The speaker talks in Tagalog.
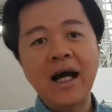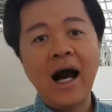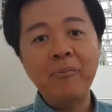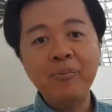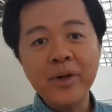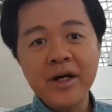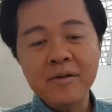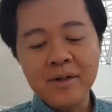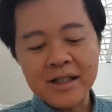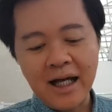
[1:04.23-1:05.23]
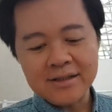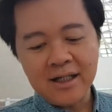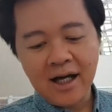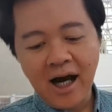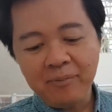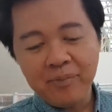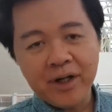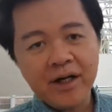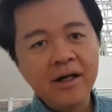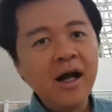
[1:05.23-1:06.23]
Copper. Mataas sa
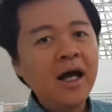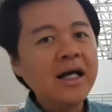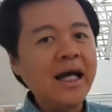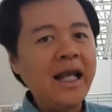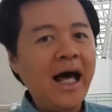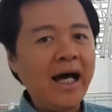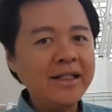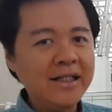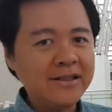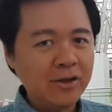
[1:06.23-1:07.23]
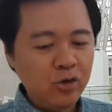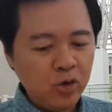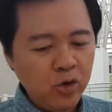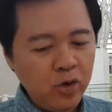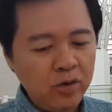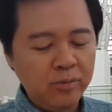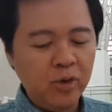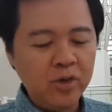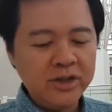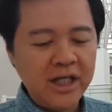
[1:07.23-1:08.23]
copper. Kailangan niya sa dugo
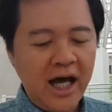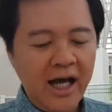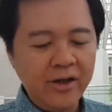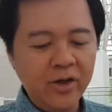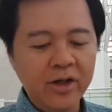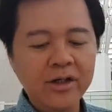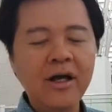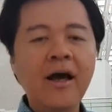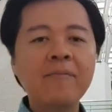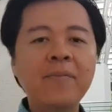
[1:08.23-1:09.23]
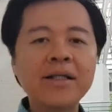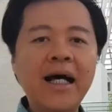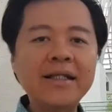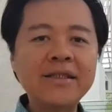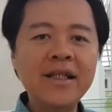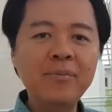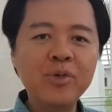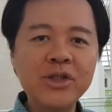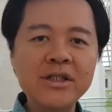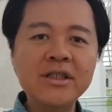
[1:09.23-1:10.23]
bukod sa iron. Mataas din ang
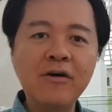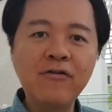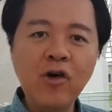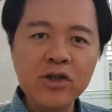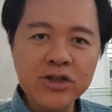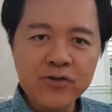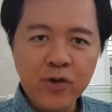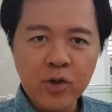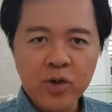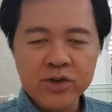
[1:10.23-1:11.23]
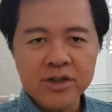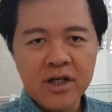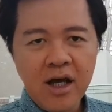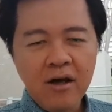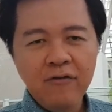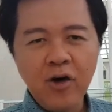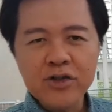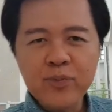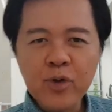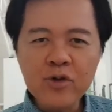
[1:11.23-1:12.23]
pusit sa phosphorus.
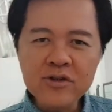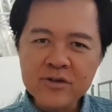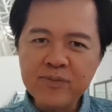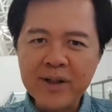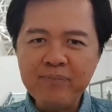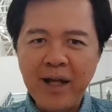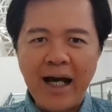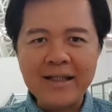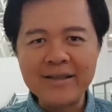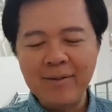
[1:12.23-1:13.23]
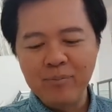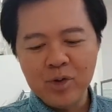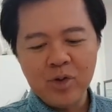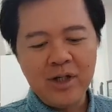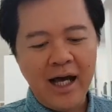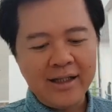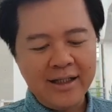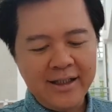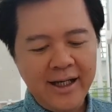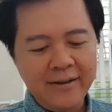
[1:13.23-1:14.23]
Phosphorus, pampalakas ng buto
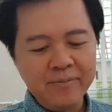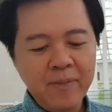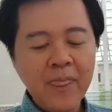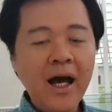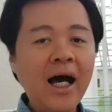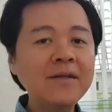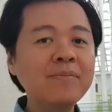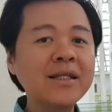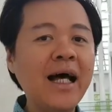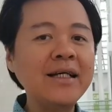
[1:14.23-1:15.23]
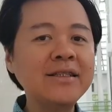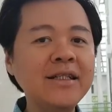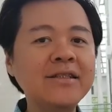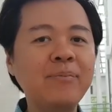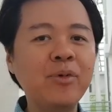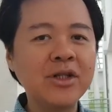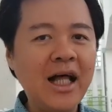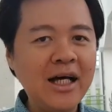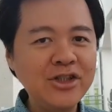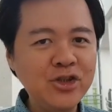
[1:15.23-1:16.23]
natin yan. At mataas din sa
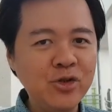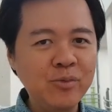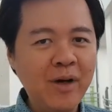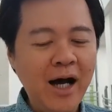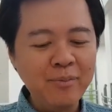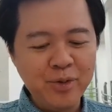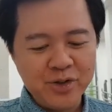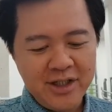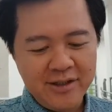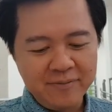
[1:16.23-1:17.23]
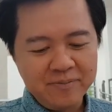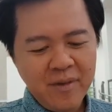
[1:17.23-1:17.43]
potassium ang pusit.